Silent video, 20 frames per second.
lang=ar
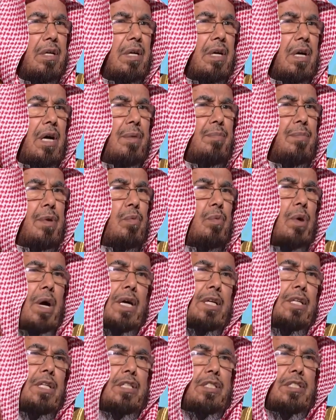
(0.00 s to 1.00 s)
أما
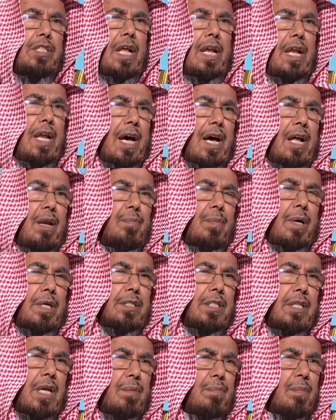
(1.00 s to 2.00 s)
الواحد يتسلى على
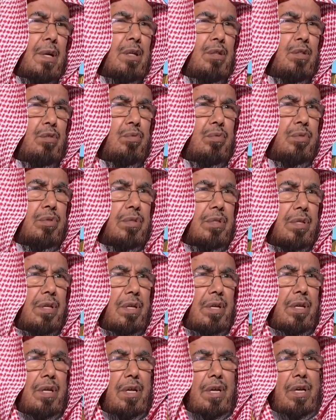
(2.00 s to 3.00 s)
المعصية ما يجوز
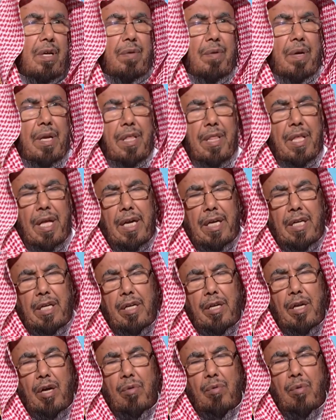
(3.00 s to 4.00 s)

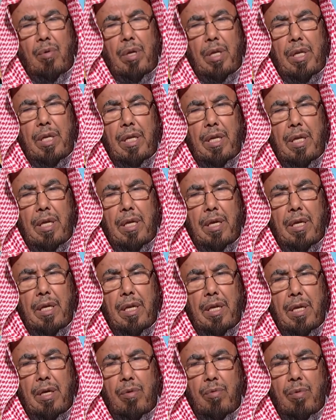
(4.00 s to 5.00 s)
ولذلك نقول
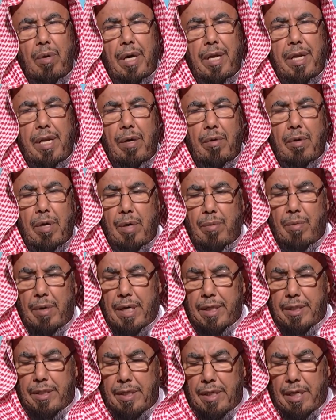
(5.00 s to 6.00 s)
لإخواننا
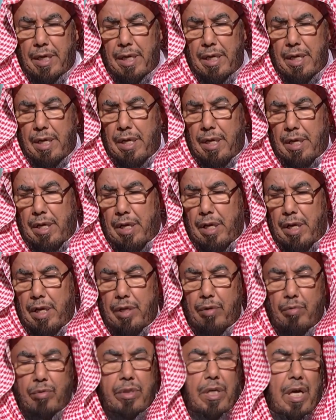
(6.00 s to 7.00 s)
وخواتنا
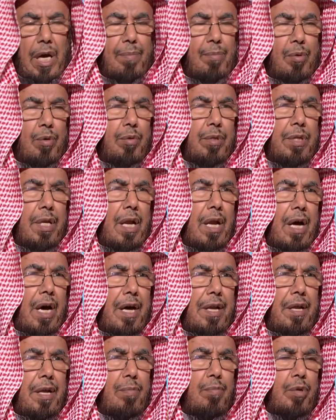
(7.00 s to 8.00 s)
اللي يتابعون
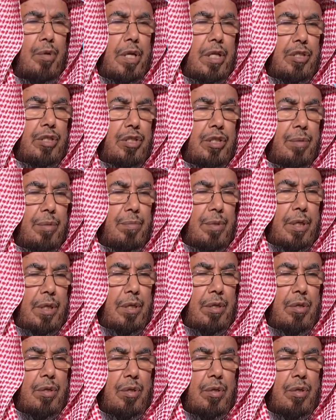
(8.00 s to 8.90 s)
الآن المنجمين